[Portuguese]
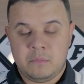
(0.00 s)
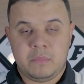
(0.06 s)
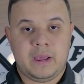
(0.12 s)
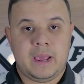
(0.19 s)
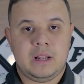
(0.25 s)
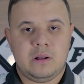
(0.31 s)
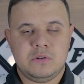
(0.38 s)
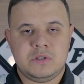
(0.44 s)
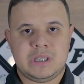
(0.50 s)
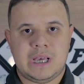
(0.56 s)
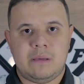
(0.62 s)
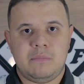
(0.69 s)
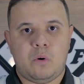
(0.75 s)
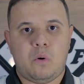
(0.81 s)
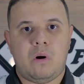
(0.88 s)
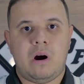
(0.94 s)
Para quem não
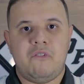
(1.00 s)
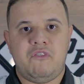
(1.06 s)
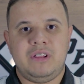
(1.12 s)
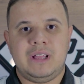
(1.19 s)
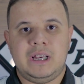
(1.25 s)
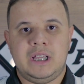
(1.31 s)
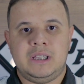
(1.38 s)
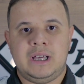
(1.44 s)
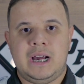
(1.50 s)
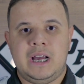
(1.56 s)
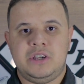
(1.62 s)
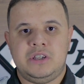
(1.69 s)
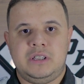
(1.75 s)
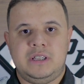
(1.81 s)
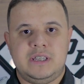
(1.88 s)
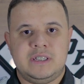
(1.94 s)
sabe qual a
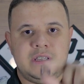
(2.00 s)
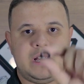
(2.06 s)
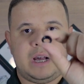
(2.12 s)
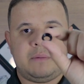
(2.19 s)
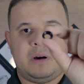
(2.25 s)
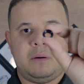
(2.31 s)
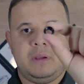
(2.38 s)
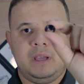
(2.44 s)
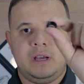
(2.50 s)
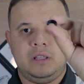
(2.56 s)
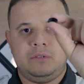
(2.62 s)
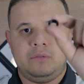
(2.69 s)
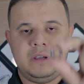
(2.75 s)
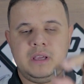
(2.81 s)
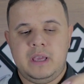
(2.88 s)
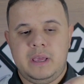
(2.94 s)
finalidade desse
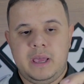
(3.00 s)
acabamento,